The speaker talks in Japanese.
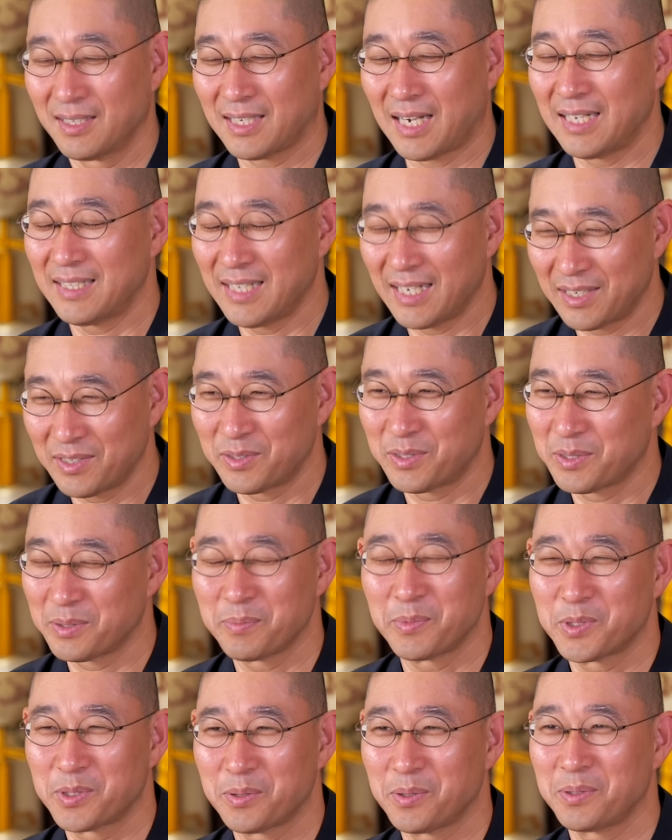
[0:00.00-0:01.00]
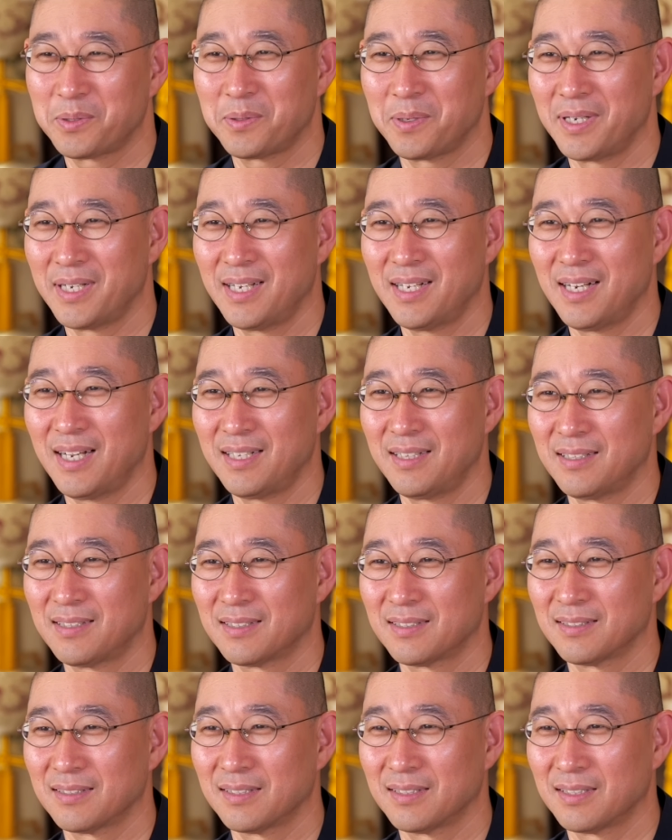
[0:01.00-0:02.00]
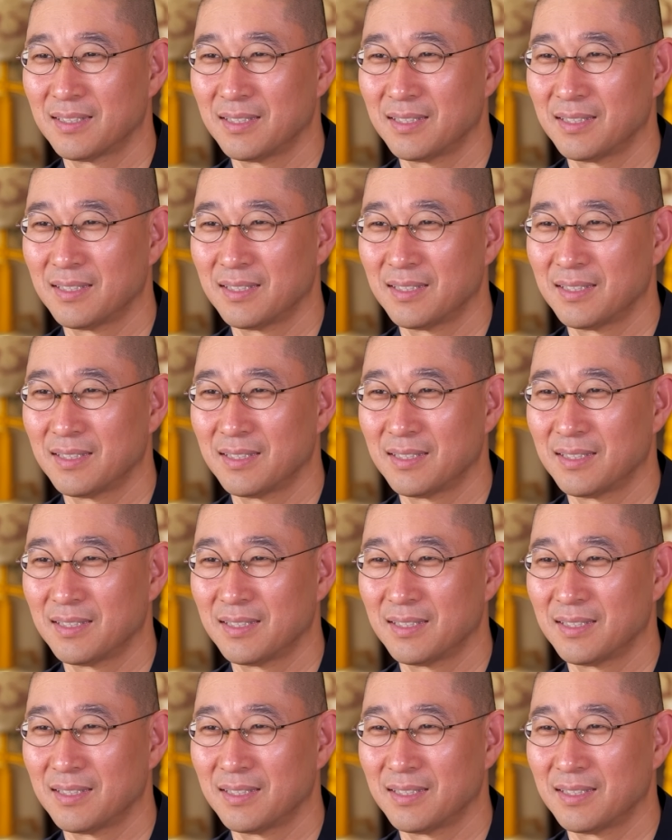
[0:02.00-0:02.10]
必ずもそうとは言えないんです。